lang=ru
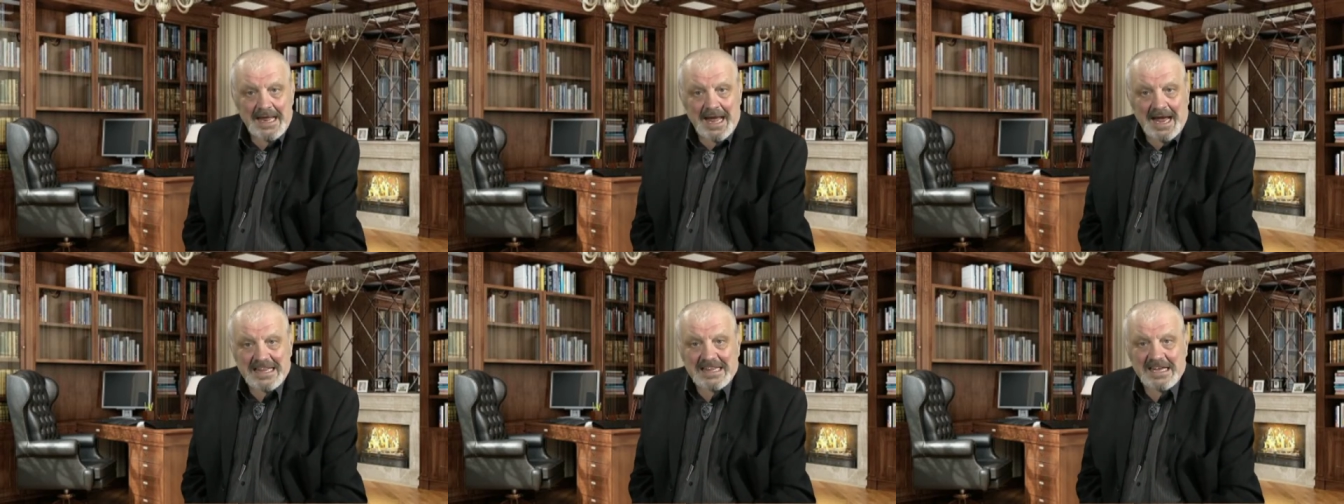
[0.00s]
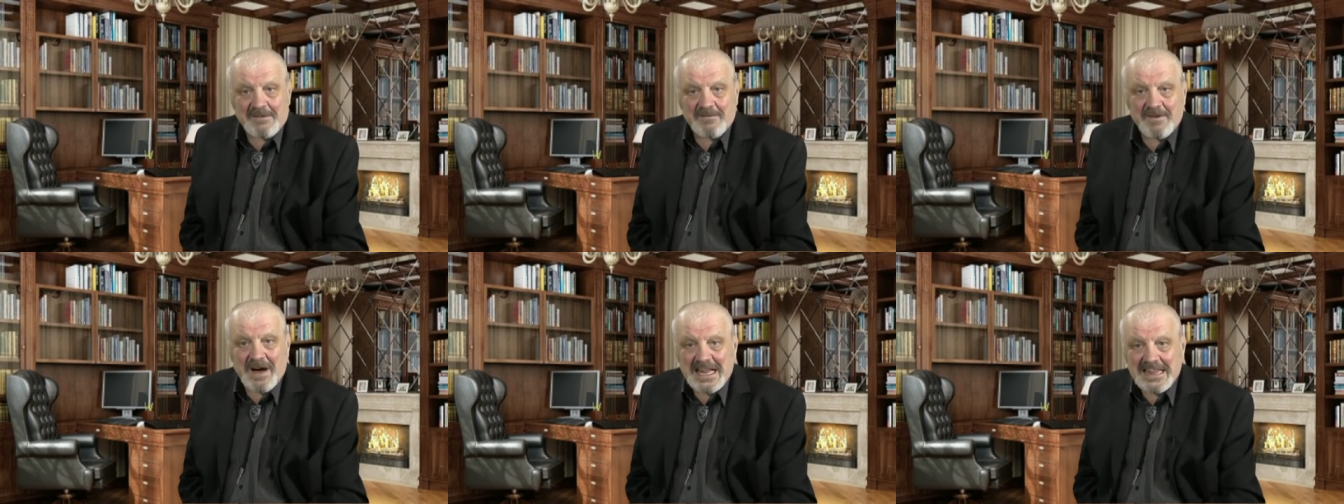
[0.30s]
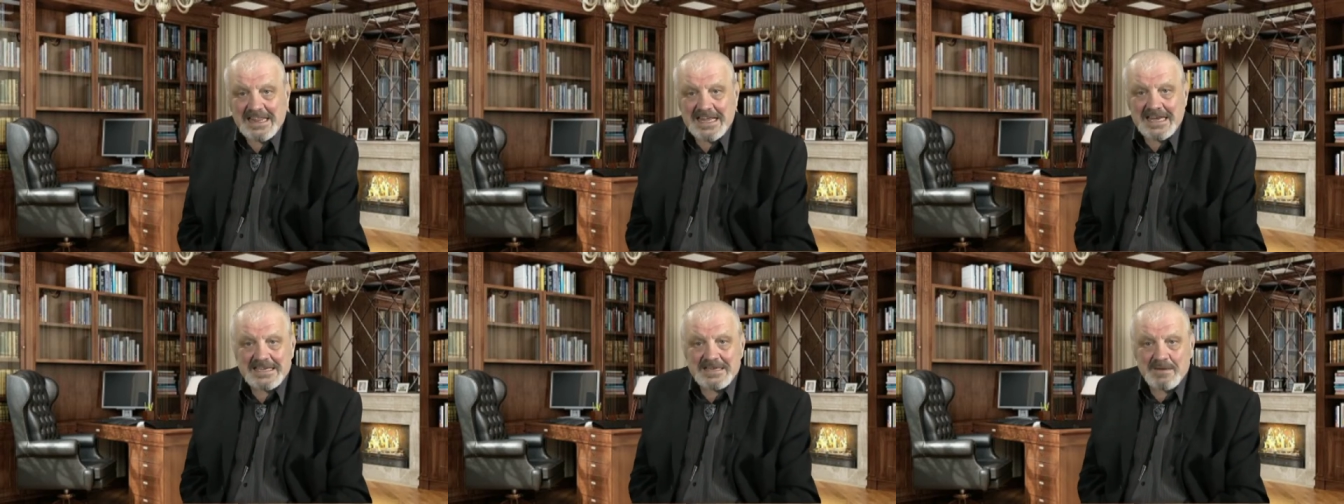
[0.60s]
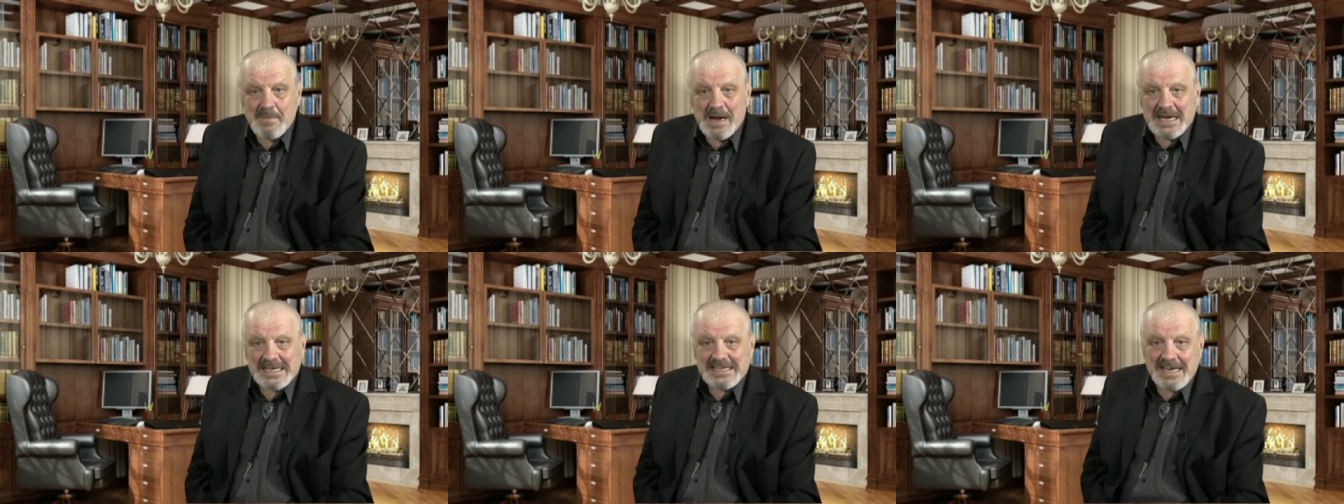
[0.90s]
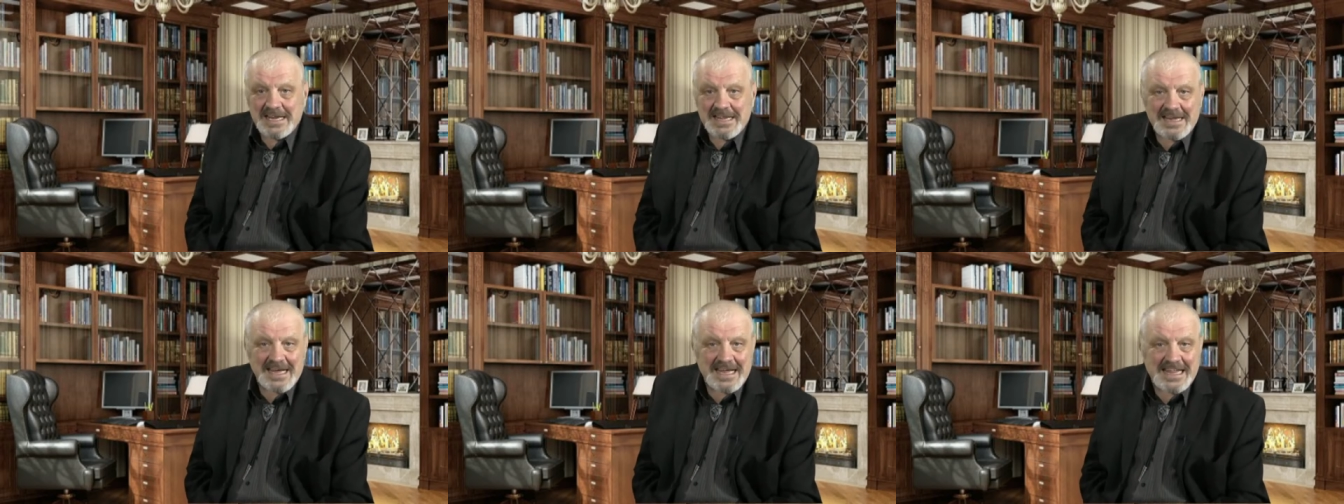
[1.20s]
Адекватная
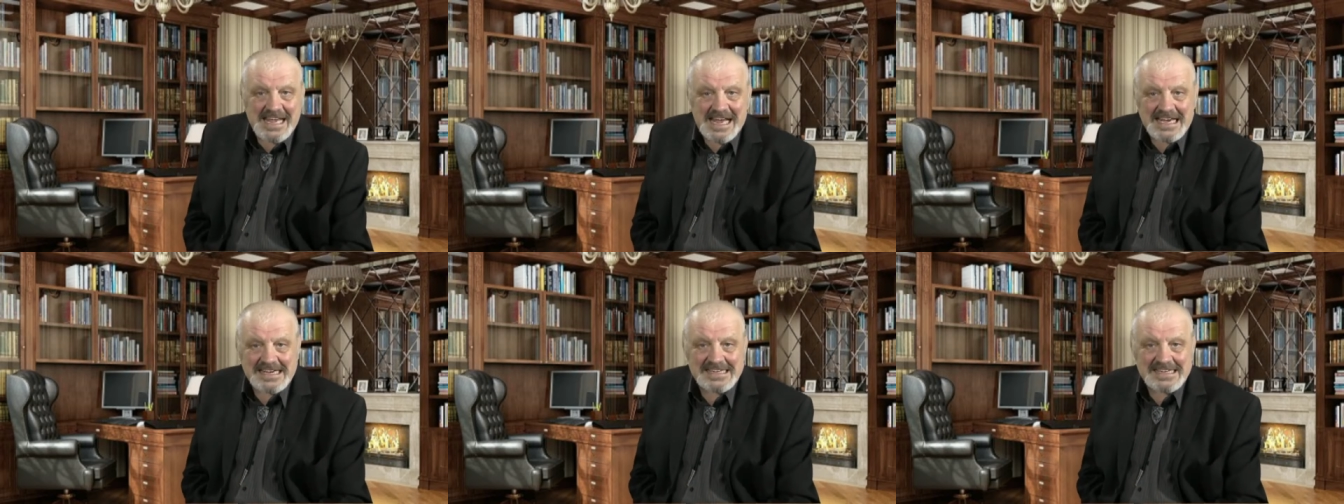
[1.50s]
самооценка не